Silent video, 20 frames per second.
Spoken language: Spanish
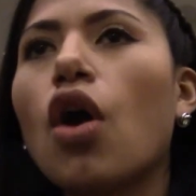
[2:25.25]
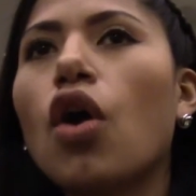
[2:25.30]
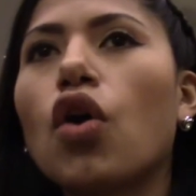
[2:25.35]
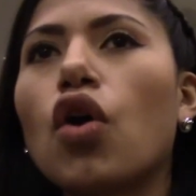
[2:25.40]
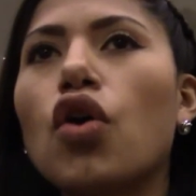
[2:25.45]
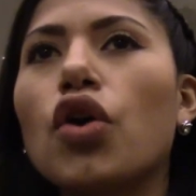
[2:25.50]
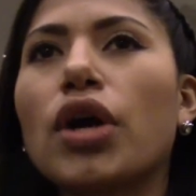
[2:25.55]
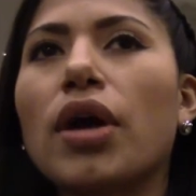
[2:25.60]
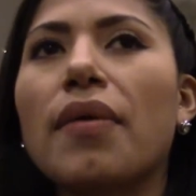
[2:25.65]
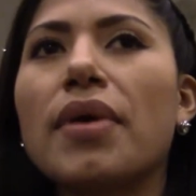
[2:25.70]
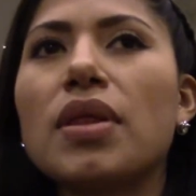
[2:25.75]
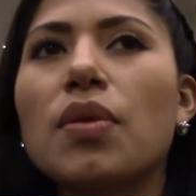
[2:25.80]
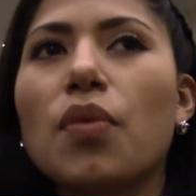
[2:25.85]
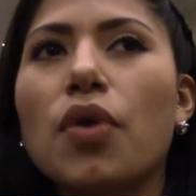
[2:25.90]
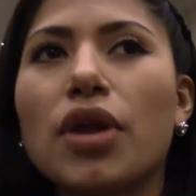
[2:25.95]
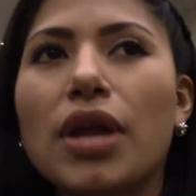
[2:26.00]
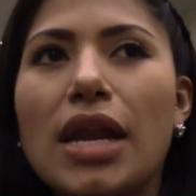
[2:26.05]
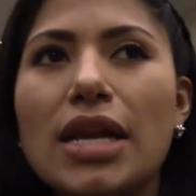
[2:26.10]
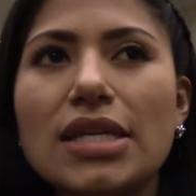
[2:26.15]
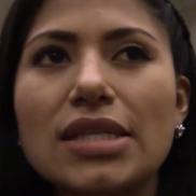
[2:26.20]
con lo que
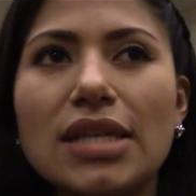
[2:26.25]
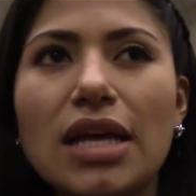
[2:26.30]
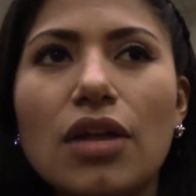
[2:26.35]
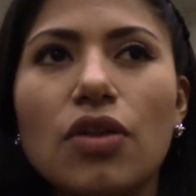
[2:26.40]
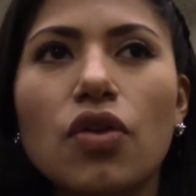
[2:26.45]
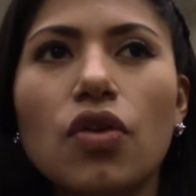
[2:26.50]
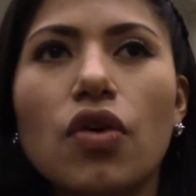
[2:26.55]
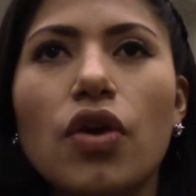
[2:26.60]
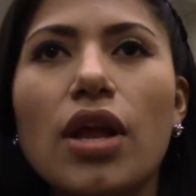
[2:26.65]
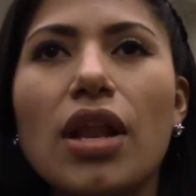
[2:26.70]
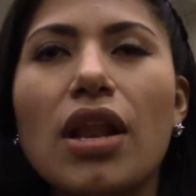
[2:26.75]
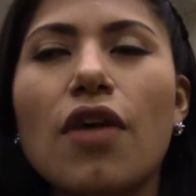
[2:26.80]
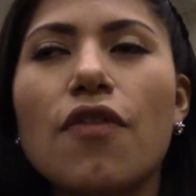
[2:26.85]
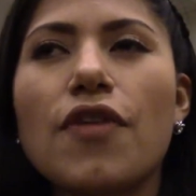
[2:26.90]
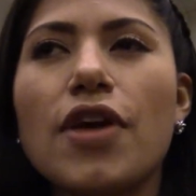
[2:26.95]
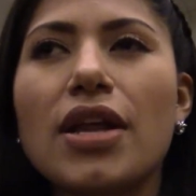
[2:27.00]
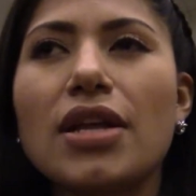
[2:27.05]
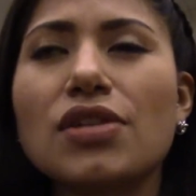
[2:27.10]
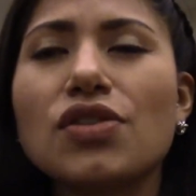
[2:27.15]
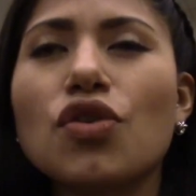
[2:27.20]
venimos realizando en la
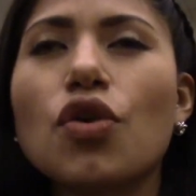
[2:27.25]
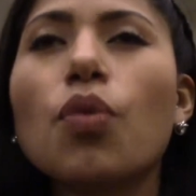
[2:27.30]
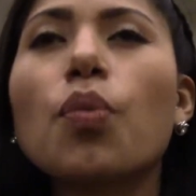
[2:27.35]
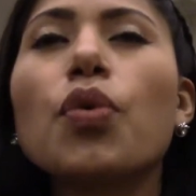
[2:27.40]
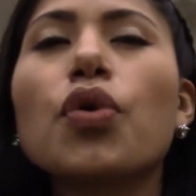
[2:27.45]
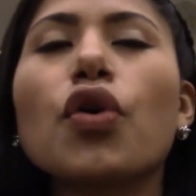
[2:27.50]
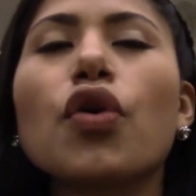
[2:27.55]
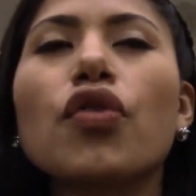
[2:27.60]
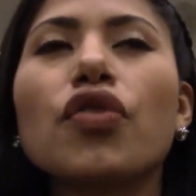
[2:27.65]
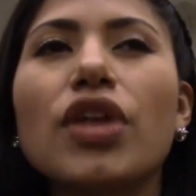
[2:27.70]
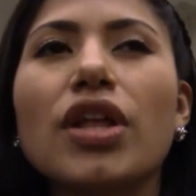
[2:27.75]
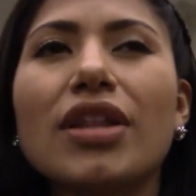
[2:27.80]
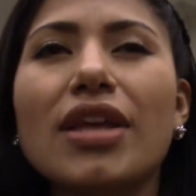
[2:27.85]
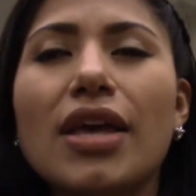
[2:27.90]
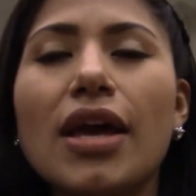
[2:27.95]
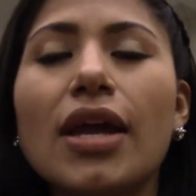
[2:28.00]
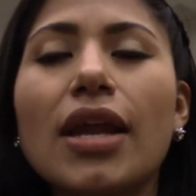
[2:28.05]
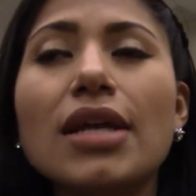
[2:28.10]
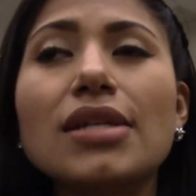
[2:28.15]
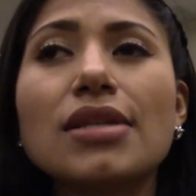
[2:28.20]
Federación, muy contenta
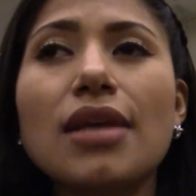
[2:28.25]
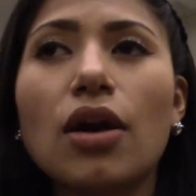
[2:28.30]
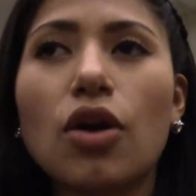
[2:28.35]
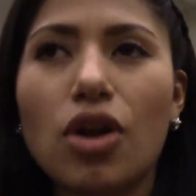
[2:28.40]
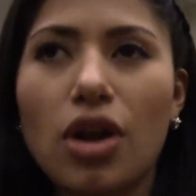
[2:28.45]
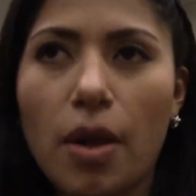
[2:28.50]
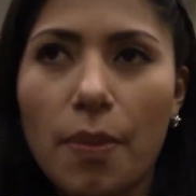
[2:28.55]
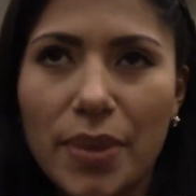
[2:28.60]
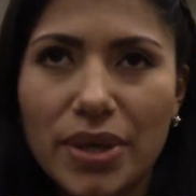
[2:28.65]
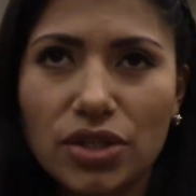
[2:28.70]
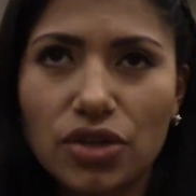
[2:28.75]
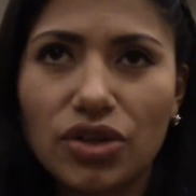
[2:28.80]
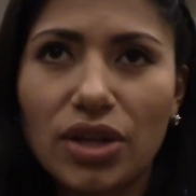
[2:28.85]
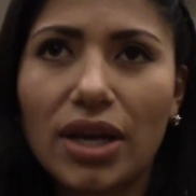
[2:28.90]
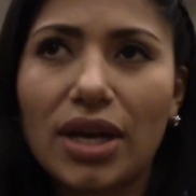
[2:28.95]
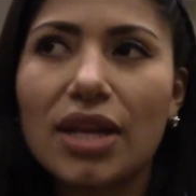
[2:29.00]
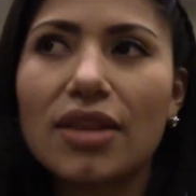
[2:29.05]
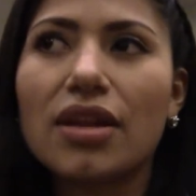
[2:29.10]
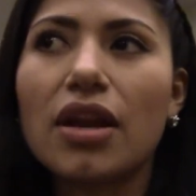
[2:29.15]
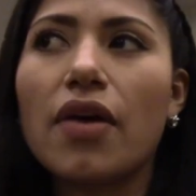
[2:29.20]
y agradecida con las personas
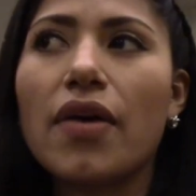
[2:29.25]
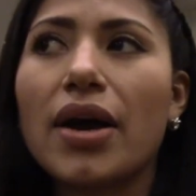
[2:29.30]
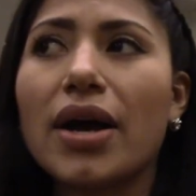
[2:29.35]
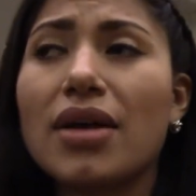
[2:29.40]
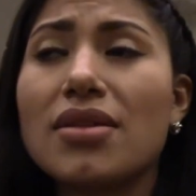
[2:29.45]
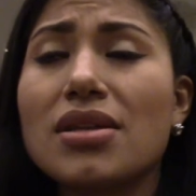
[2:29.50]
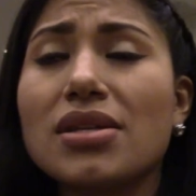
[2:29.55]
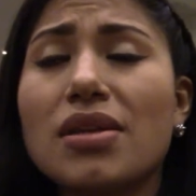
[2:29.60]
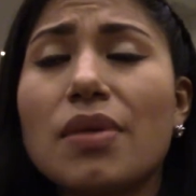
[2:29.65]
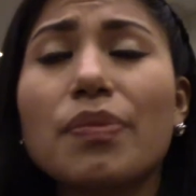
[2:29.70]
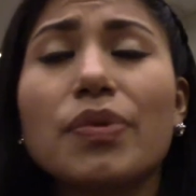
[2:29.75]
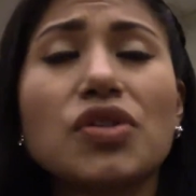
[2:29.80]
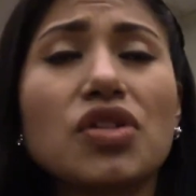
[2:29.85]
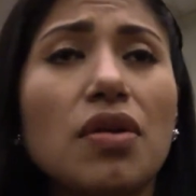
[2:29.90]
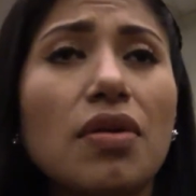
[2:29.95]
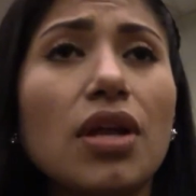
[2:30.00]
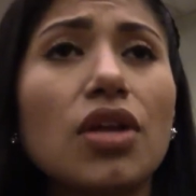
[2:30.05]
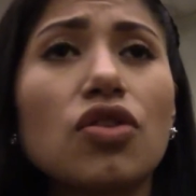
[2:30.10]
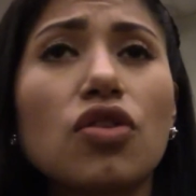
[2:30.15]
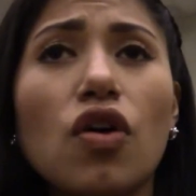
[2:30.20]
que trabajan y hacen
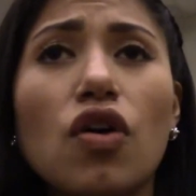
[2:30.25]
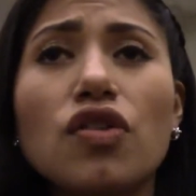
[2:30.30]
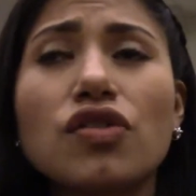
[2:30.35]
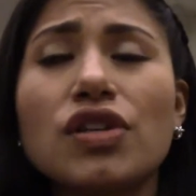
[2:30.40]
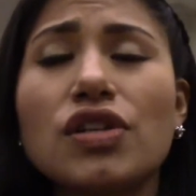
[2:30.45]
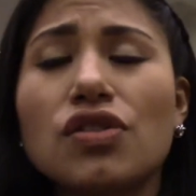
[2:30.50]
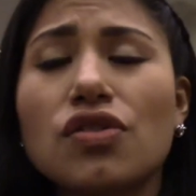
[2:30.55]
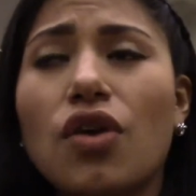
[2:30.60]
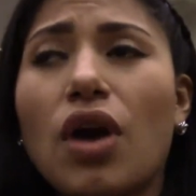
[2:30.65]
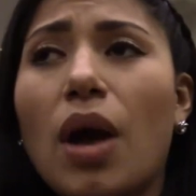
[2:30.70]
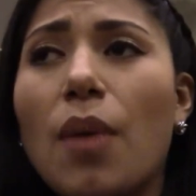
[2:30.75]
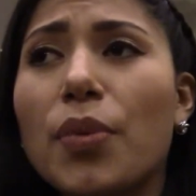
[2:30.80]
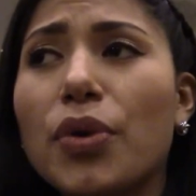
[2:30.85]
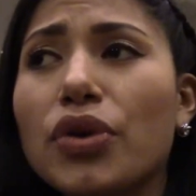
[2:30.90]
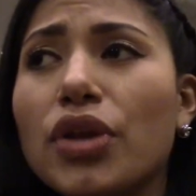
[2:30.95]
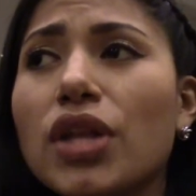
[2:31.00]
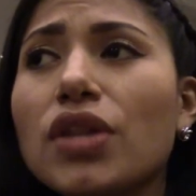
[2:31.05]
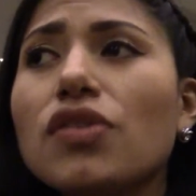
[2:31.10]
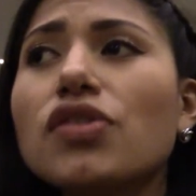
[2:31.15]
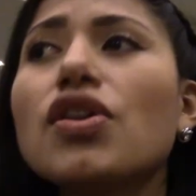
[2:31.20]
posible todos estos
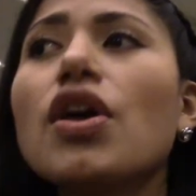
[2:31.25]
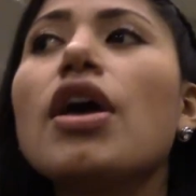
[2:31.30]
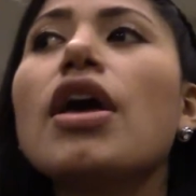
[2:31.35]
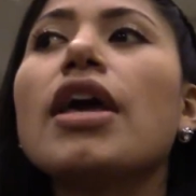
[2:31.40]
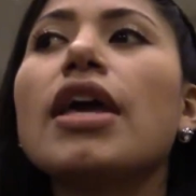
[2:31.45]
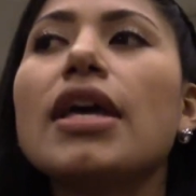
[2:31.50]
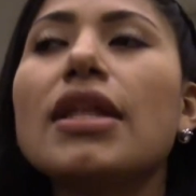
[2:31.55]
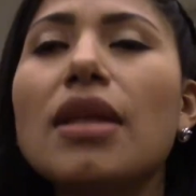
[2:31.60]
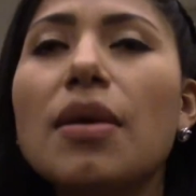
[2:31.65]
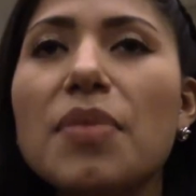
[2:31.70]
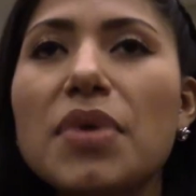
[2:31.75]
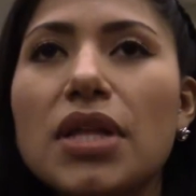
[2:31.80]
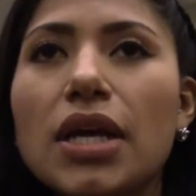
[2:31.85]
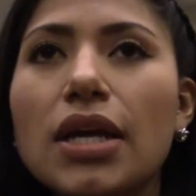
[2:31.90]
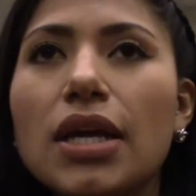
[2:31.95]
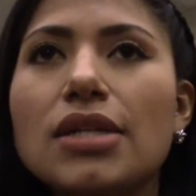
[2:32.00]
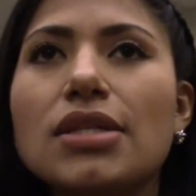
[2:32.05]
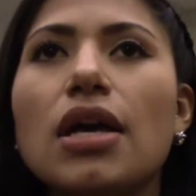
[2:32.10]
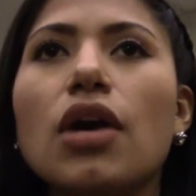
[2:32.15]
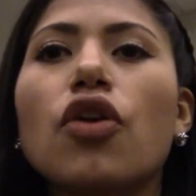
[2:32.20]
campeonatos y también
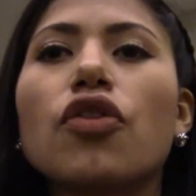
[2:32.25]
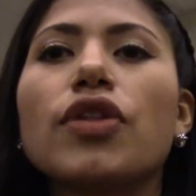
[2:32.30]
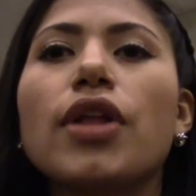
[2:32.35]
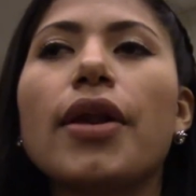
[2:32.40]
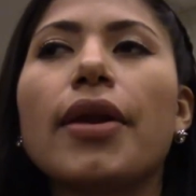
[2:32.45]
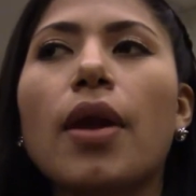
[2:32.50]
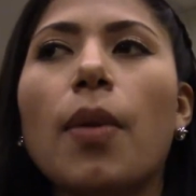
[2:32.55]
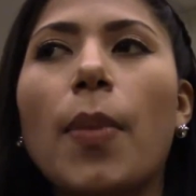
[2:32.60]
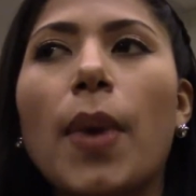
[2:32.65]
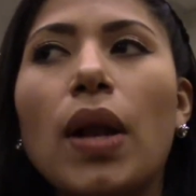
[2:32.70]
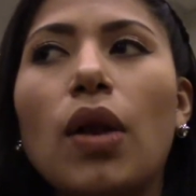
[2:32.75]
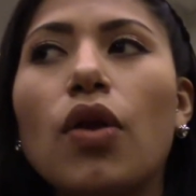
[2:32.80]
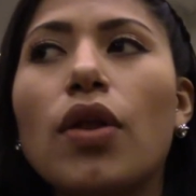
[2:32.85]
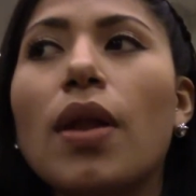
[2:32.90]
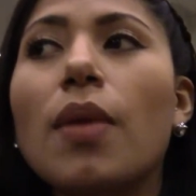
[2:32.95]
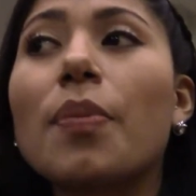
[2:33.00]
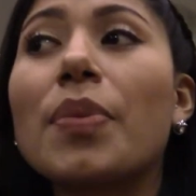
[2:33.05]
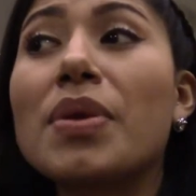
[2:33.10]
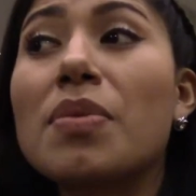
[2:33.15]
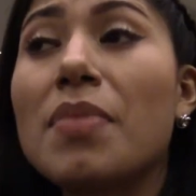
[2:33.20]
agradecida con el respaldo
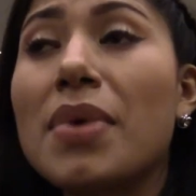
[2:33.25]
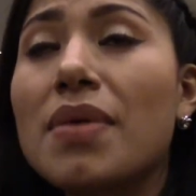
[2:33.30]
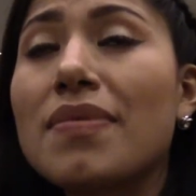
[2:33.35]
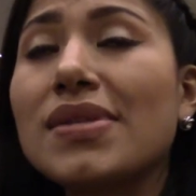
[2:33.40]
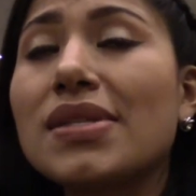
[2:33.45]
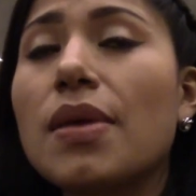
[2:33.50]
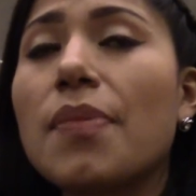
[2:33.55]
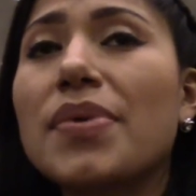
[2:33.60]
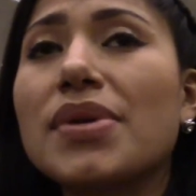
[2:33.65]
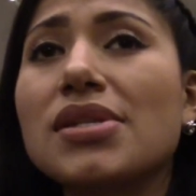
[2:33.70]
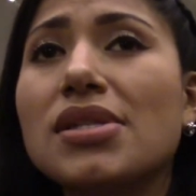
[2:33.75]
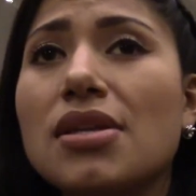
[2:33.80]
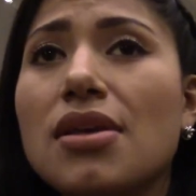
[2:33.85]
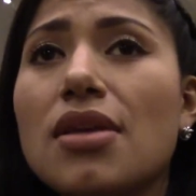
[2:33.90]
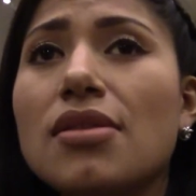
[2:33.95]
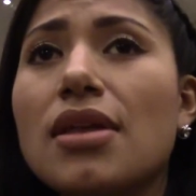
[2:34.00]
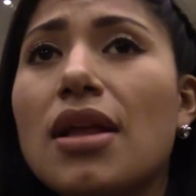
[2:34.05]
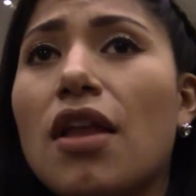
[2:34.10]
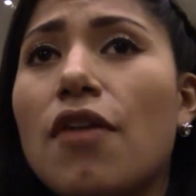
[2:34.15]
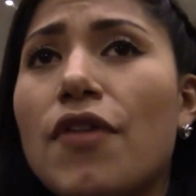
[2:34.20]
del primer
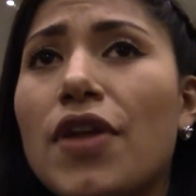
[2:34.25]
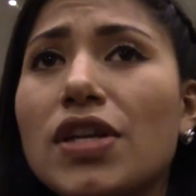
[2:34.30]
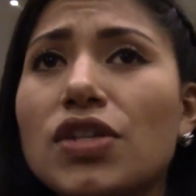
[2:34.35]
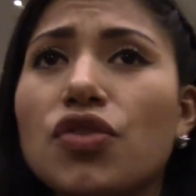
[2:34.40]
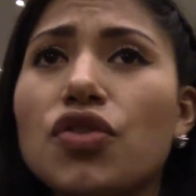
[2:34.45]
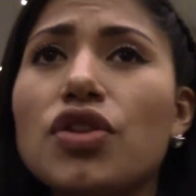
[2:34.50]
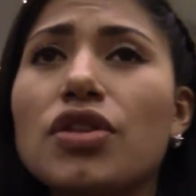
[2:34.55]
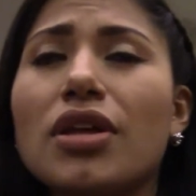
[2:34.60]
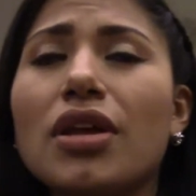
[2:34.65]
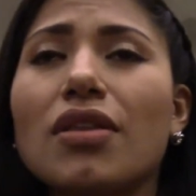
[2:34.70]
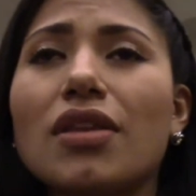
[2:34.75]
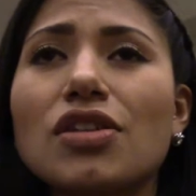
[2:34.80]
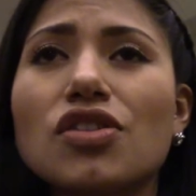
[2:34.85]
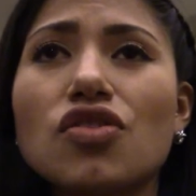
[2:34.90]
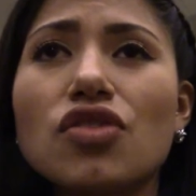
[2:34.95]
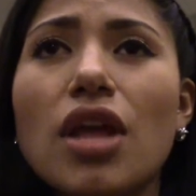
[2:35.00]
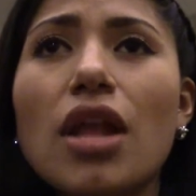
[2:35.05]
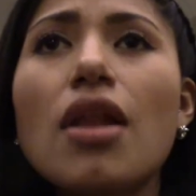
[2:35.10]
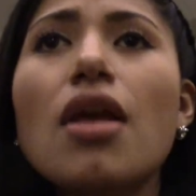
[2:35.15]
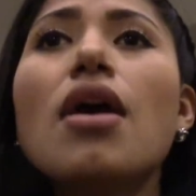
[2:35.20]
vicepresidente de la Federación
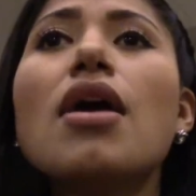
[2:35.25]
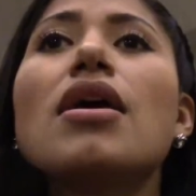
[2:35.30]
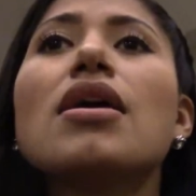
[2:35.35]
Internacional